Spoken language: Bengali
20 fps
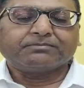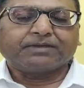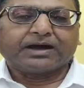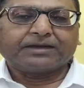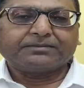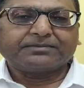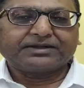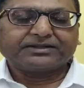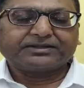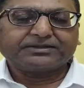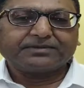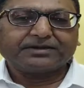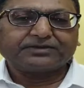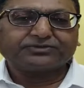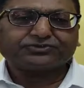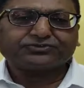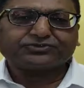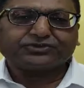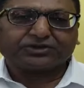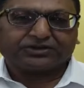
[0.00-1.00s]
মা মাটি
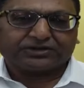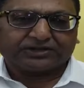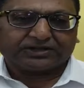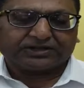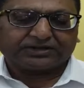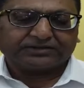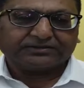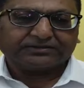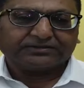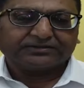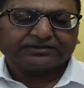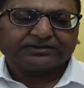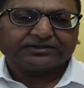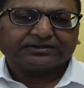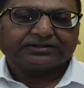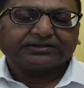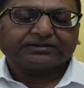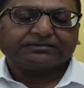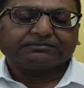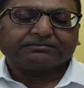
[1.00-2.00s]
মানুষ সরকার
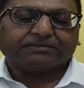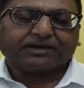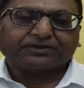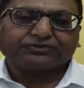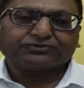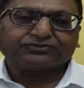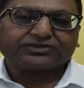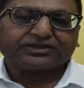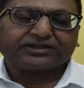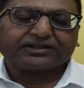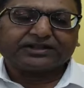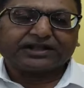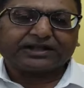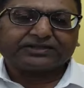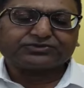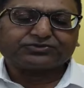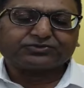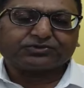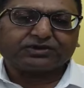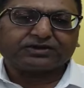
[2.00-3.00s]
মানুষের
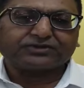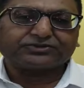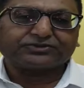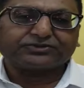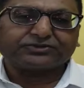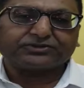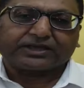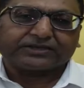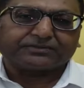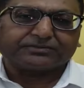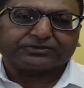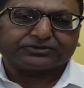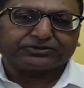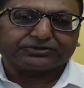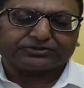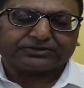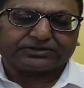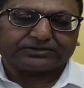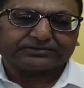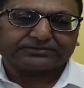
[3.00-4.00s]
কাজ করার জন্য
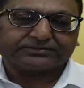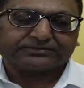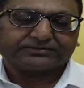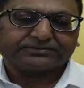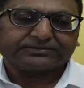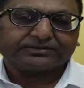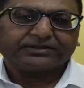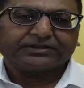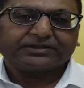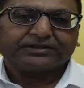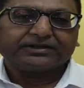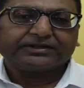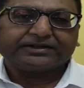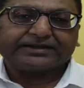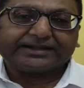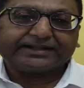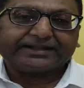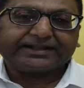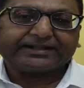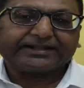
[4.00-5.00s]
দায়বদ্ধতা
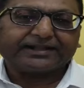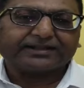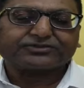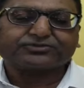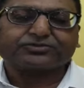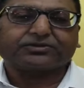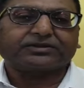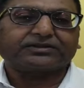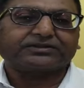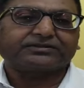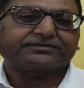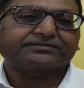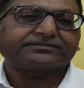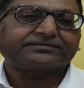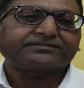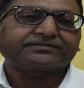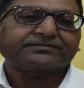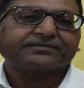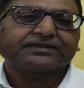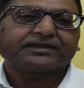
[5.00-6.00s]
রেখে কাজ করে
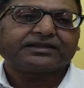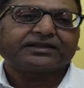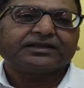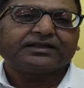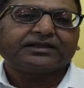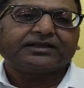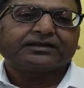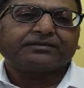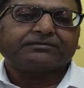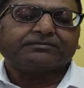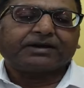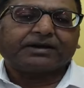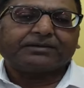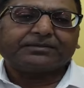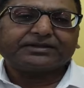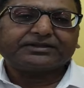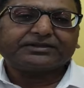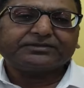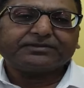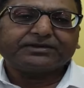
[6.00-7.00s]
মা
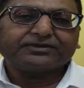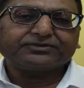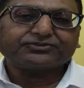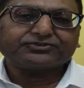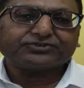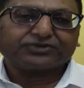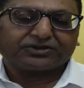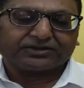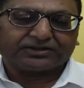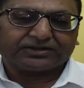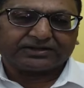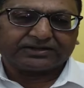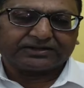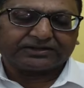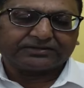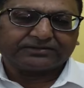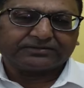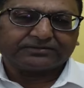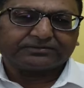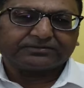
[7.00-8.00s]
মাটি মানুষ
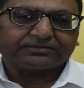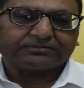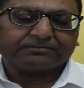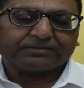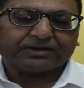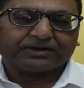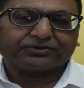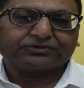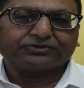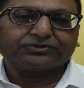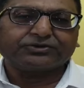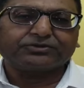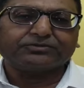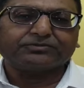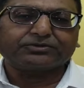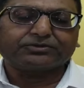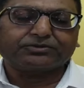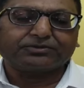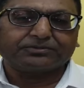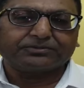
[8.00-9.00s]
সরকারের মাননীয়
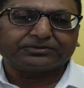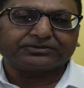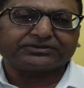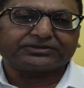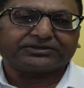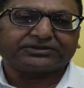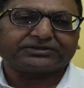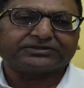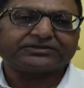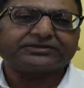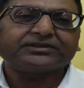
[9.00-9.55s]
মুখ্যমন্ত্রী